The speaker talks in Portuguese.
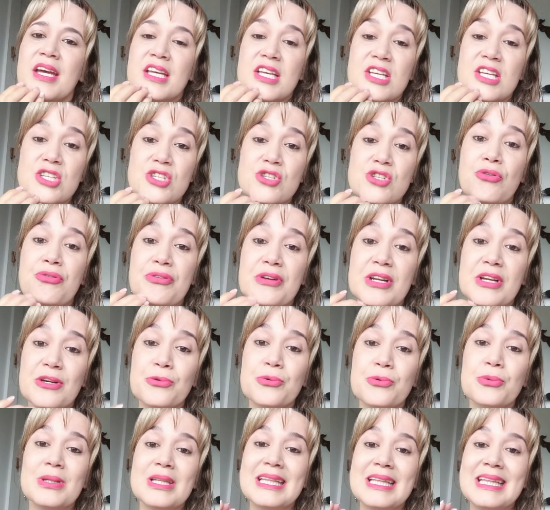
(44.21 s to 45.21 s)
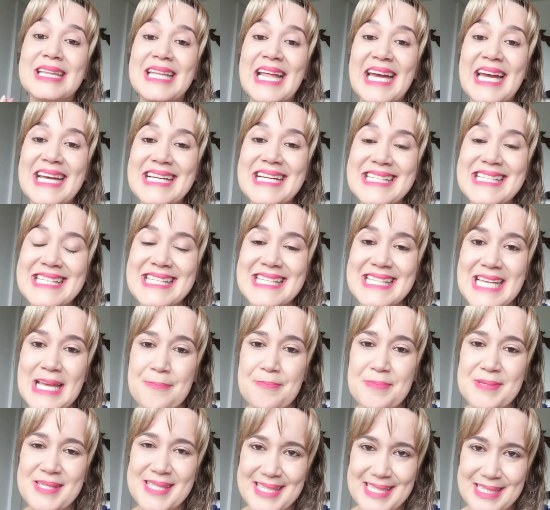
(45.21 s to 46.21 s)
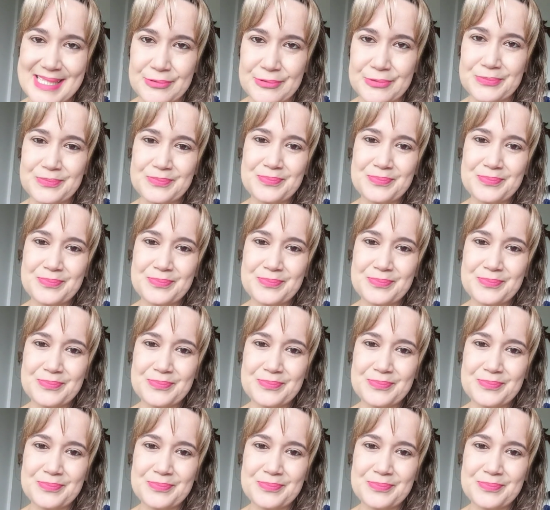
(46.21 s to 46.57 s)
que sofreu decepção.